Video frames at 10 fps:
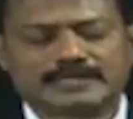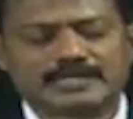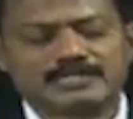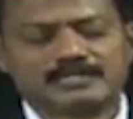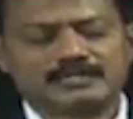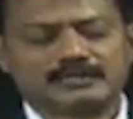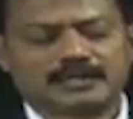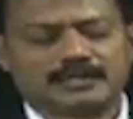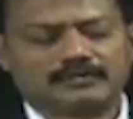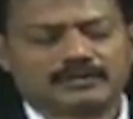కెనియన్
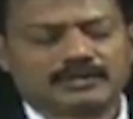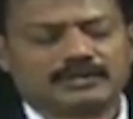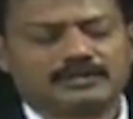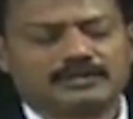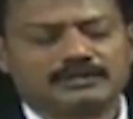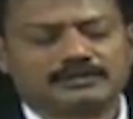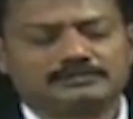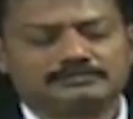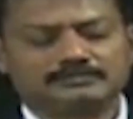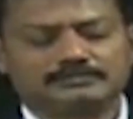అనే ఒక
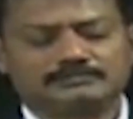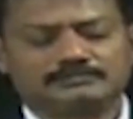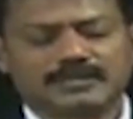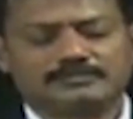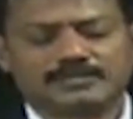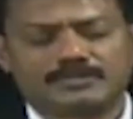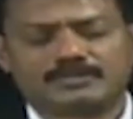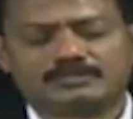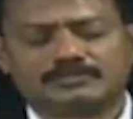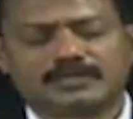
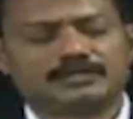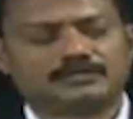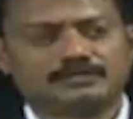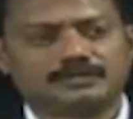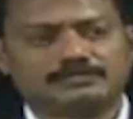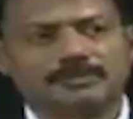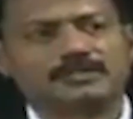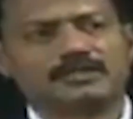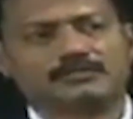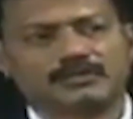బ్యాప్టిస్ట్ బ్యాక్గ్రౌండ్
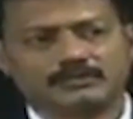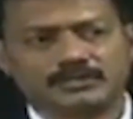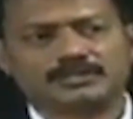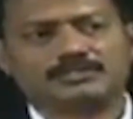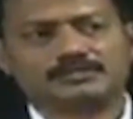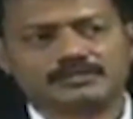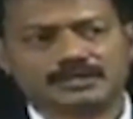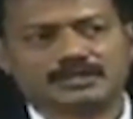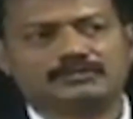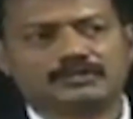ఉంది బైబిల్ ఇన్స్టిట్యూట్
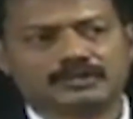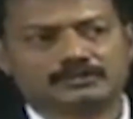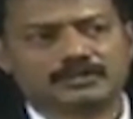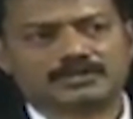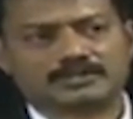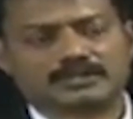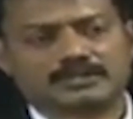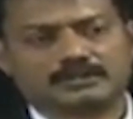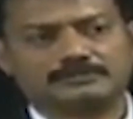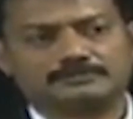అనే ఒక పాస్టర్
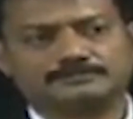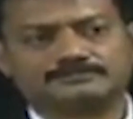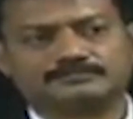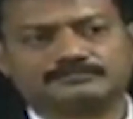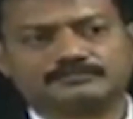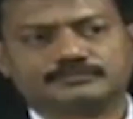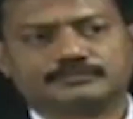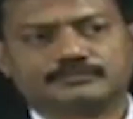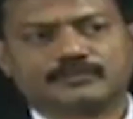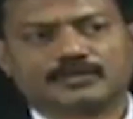గారు
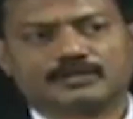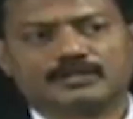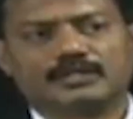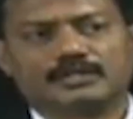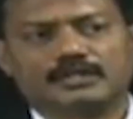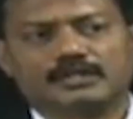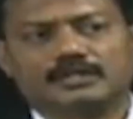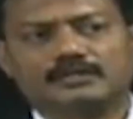దీన్ని